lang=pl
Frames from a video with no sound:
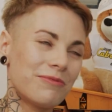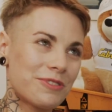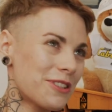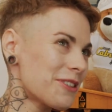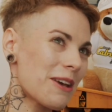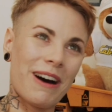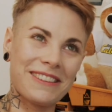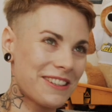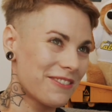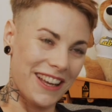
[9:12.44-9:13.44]
Wszystkie
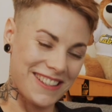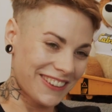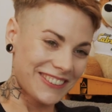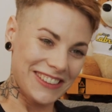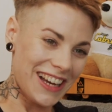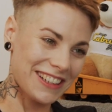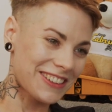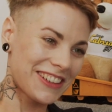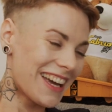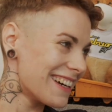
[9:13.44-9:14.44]
matki wiedzą, tak. jak
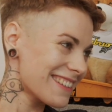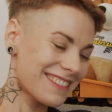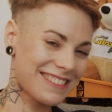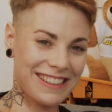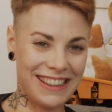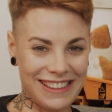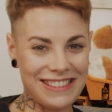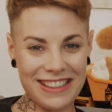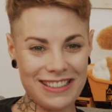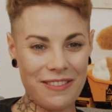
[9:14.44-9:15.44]
to jest, że
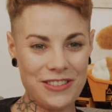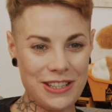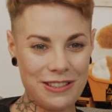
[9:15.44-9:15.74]
czasami